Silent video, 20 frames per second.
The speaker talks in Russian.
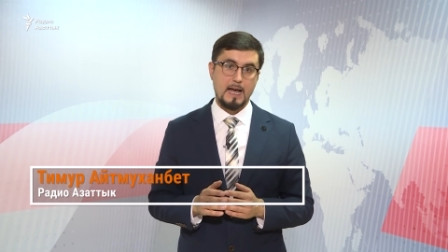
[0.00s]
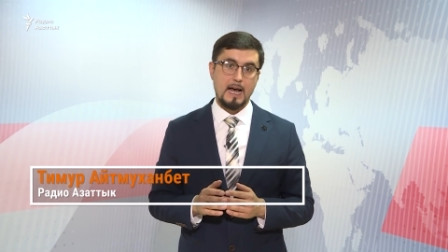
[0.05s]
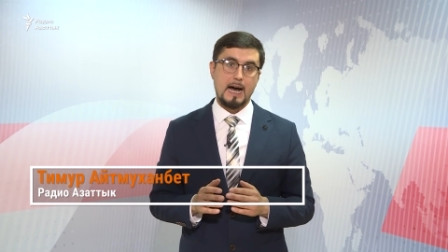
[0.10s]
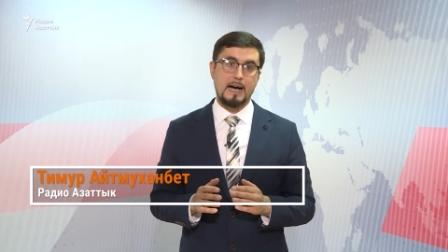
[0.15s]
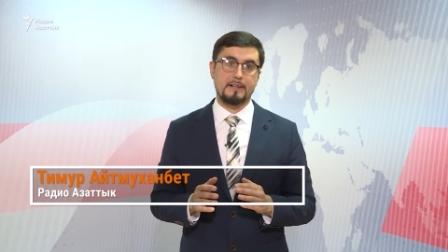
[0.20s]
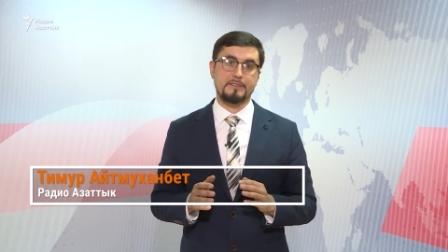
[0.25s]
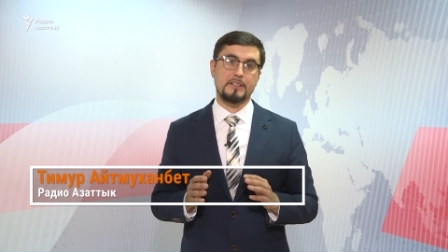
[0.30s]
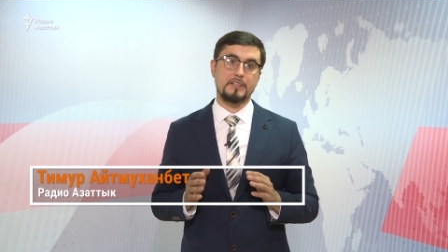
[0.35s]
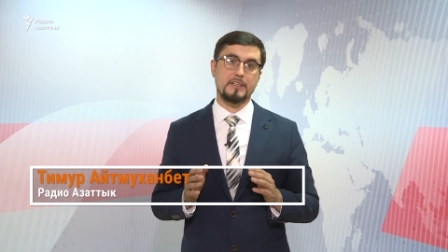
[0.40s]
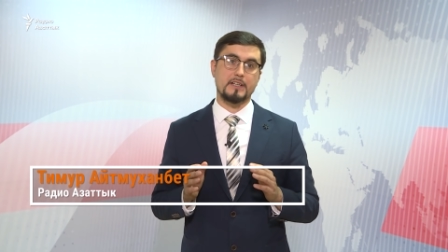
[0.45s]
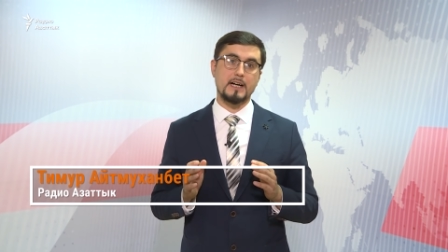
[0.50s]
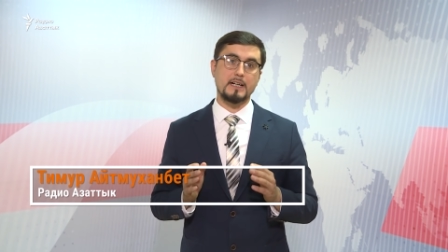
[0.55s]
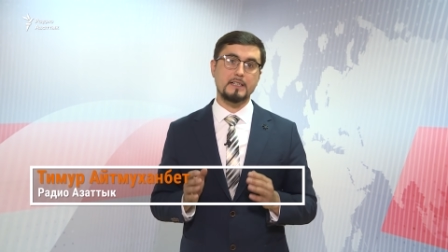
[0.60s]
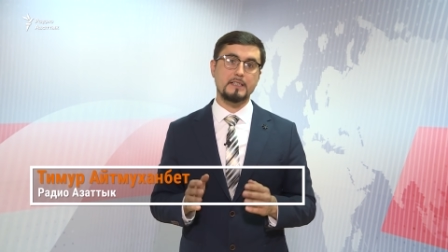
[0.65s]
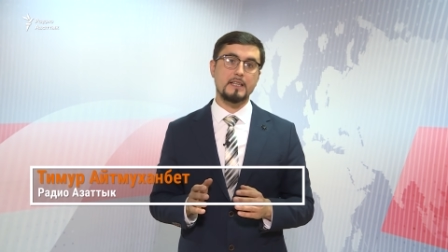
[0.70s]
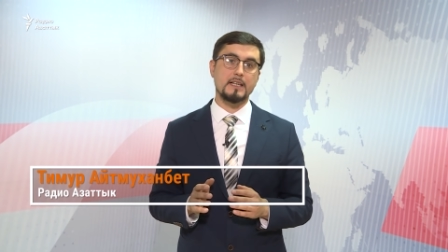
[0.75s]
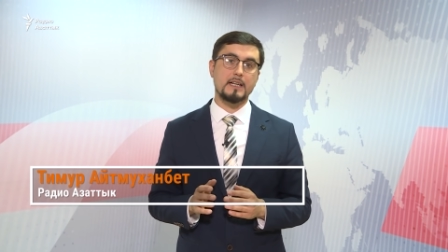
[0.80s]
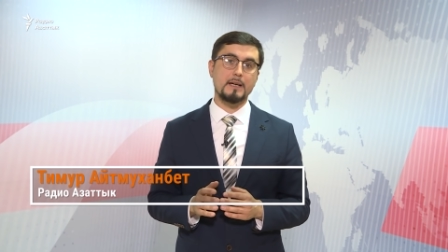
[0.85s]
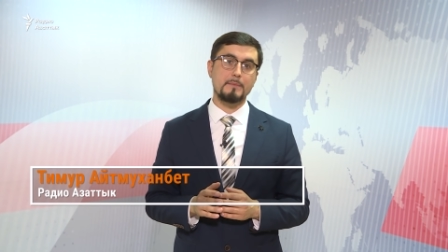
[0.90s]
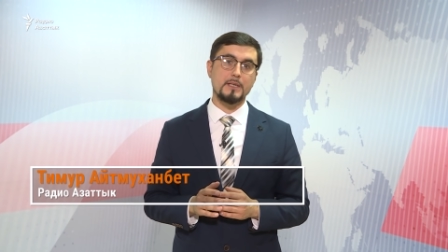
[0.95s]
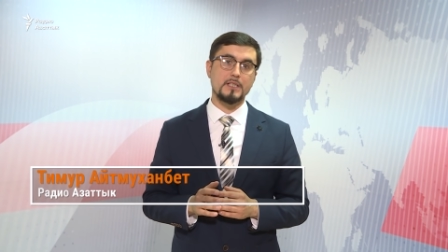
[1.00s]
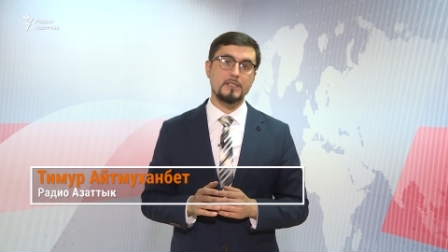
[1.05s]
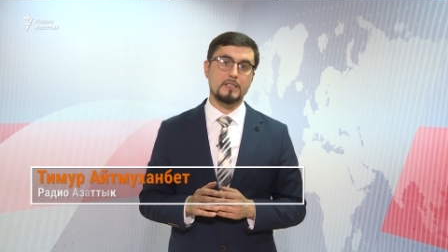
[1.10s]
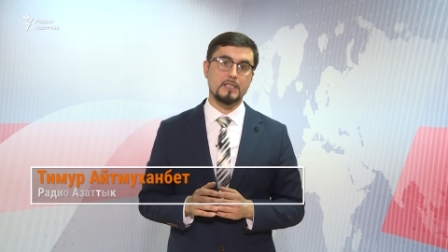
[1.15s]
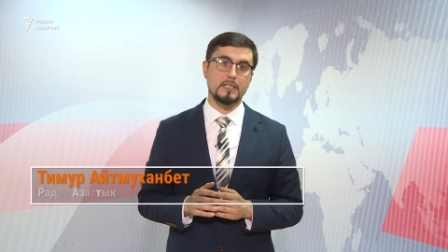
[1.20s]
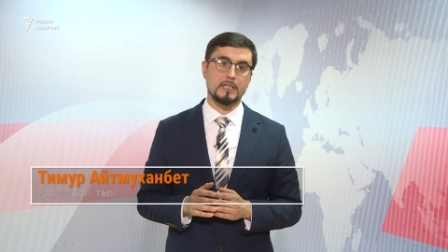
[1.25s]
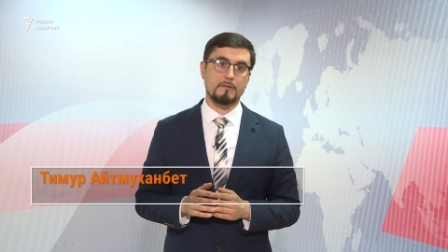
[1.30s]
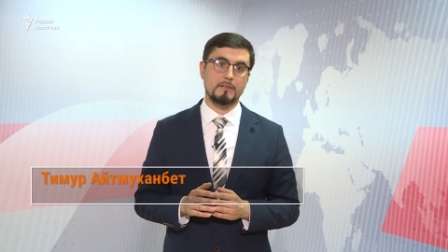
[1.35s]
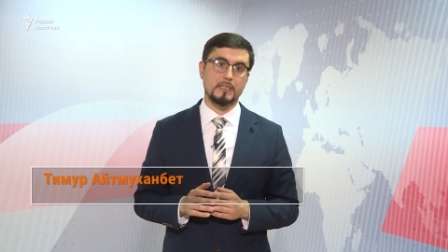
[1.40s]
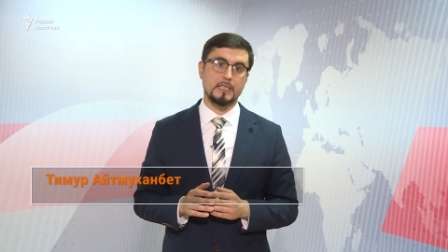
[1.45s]
Она никак не
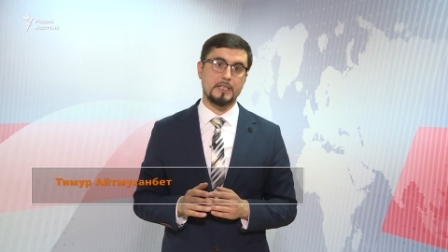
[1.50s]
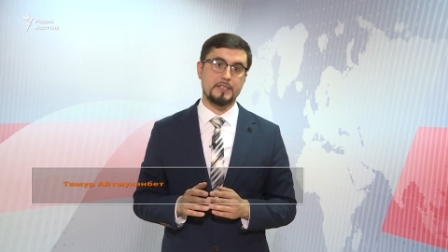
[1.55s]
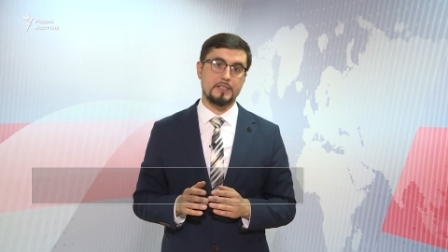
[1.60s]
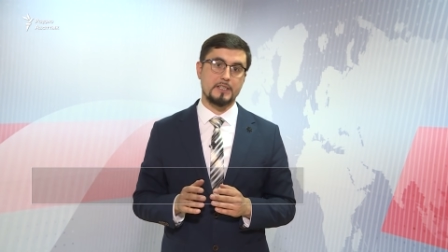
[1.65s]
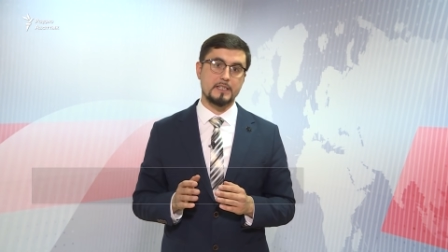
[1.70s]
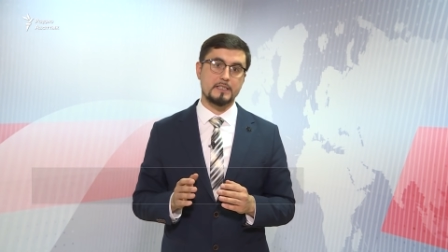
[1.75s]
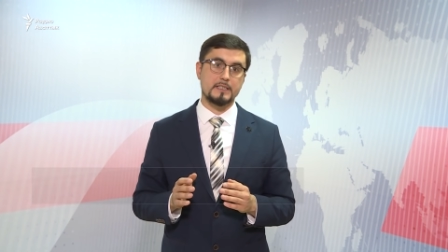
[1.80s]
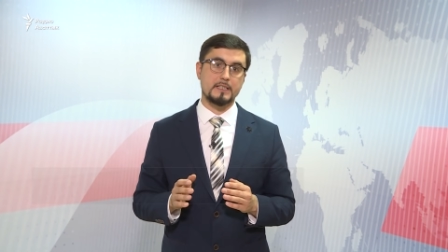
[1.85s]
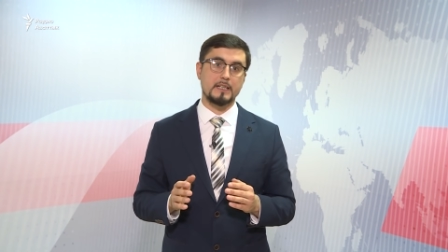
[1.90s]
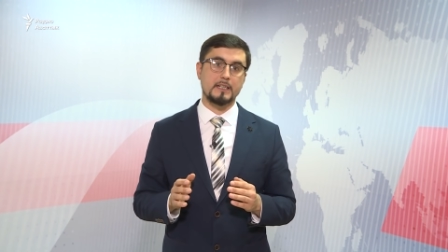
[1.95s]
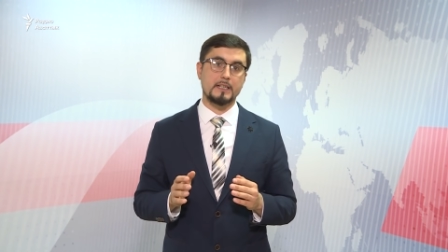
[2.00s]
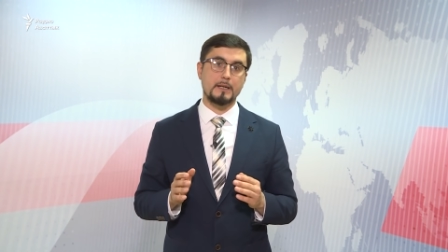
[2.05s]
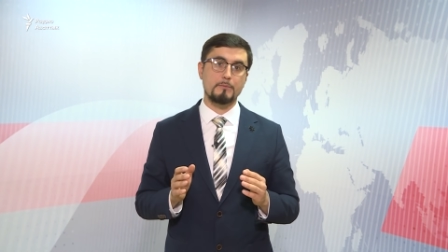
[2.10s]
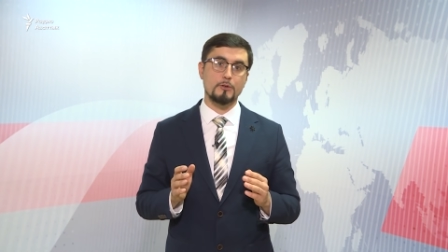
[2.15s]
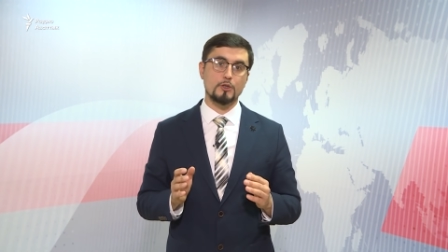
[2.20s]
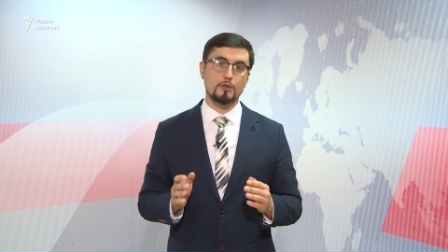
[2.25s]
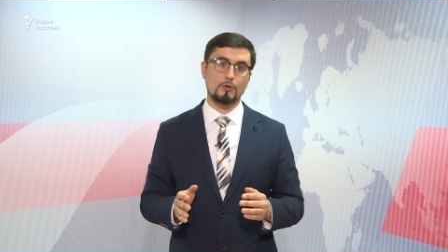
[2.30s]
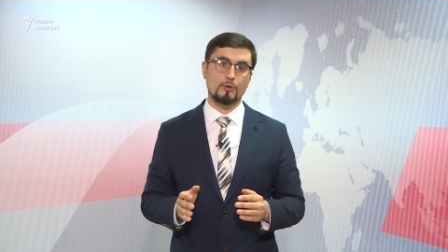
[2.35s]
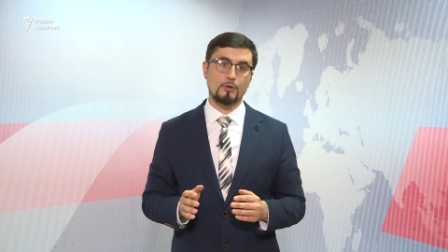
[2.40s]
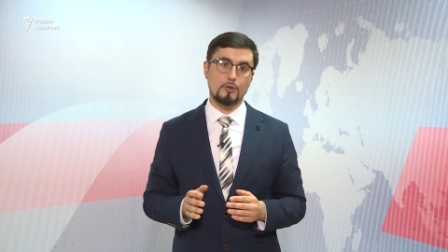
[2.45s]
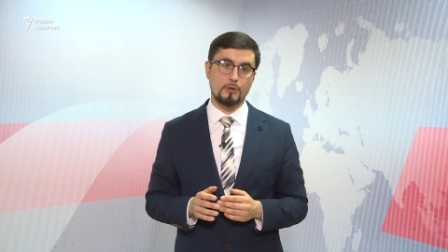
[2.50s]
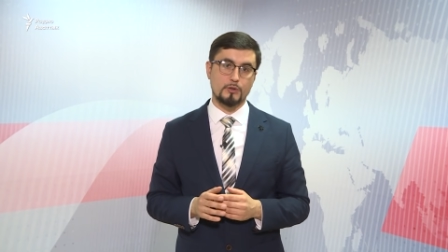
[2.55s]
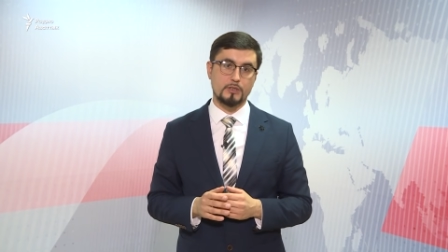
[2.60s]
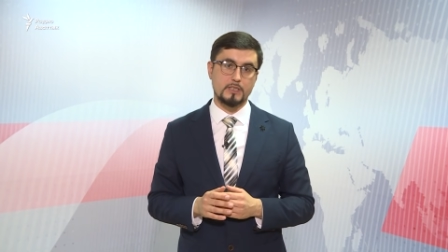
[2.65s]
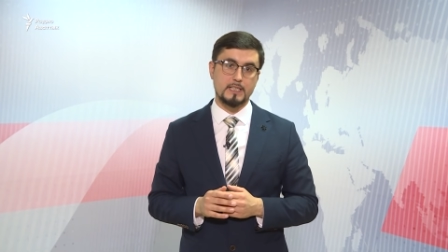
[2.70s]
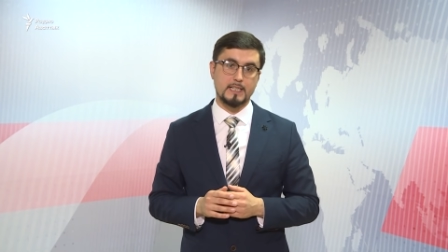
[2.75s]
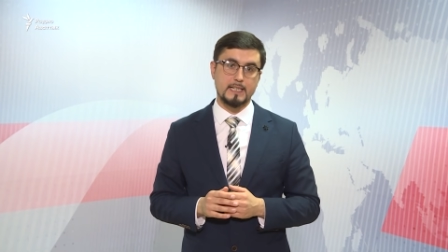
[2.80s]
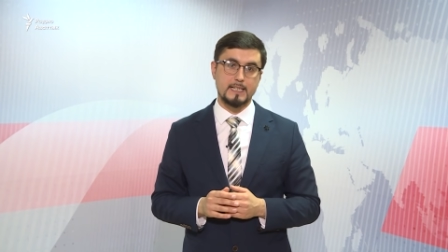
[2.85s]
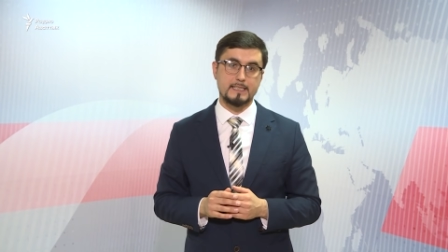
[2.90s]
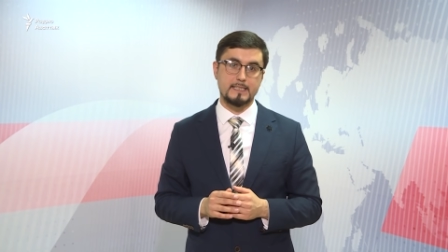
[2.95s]
комментировала несколько
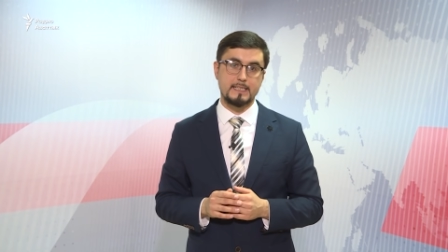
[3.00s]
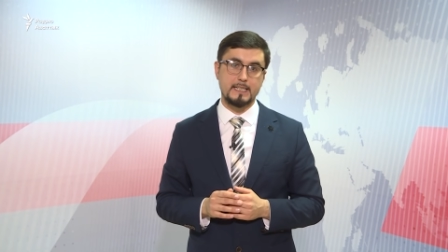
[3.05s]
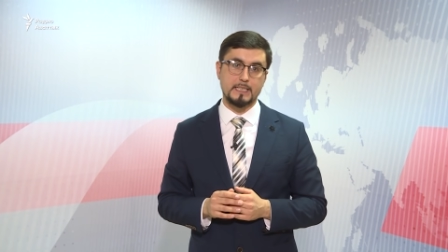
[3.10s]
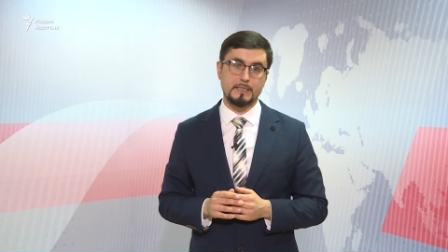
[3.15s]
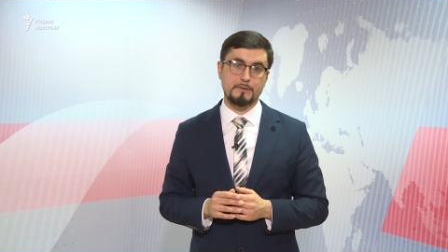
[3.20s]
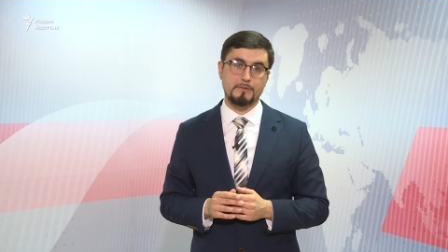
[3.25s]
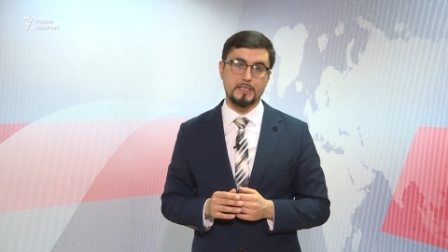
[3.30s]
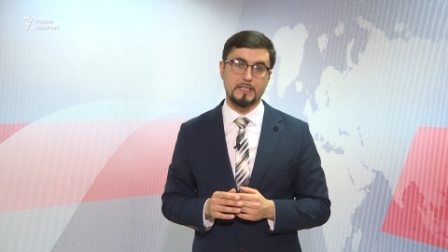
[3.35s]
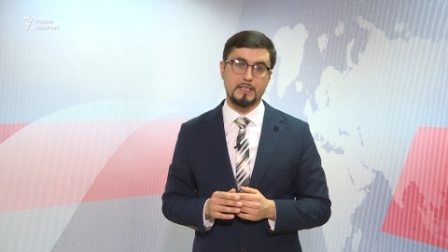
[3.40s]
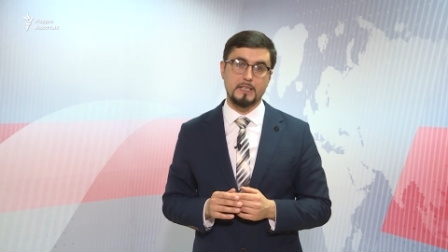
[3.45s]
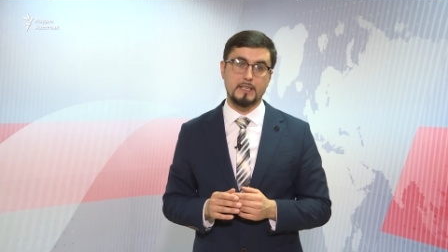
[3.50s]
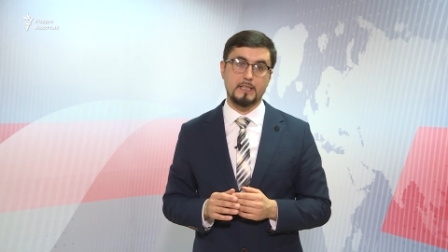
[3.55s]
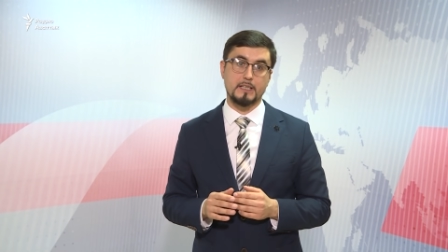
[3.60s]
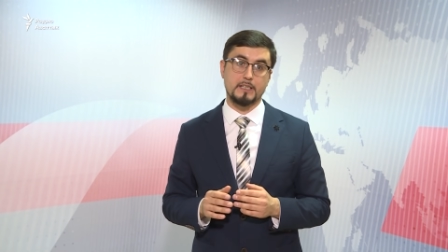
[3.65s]
международных расследований,